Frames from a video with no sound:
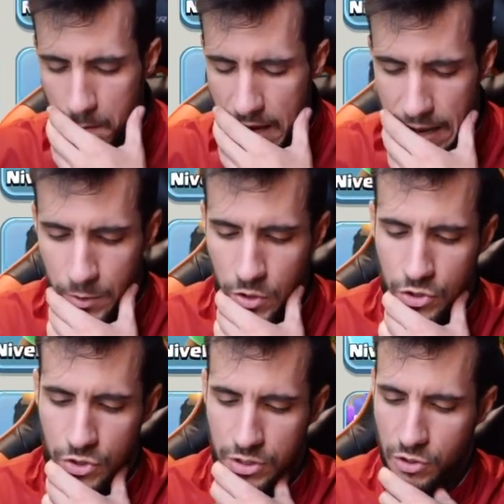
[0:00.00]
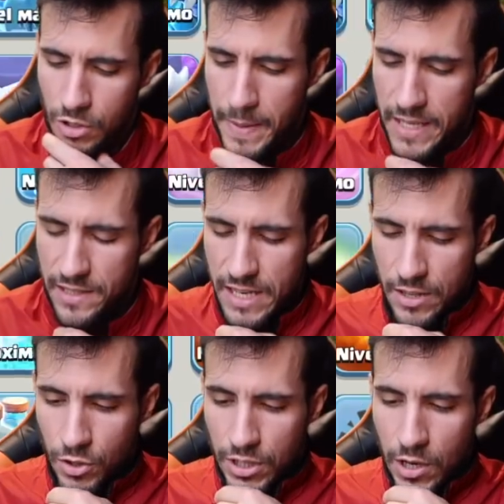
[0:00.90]
Veamos, estoy
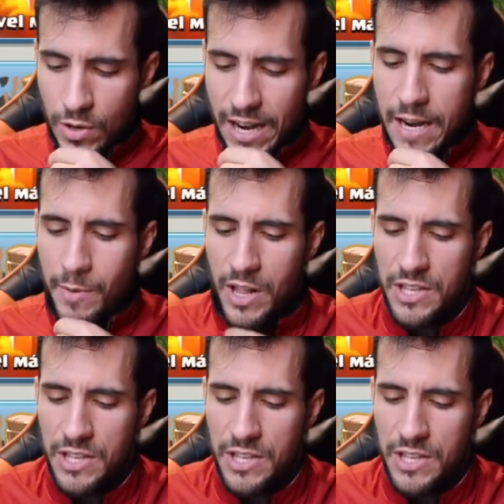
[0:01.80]
pensando, tengo un libro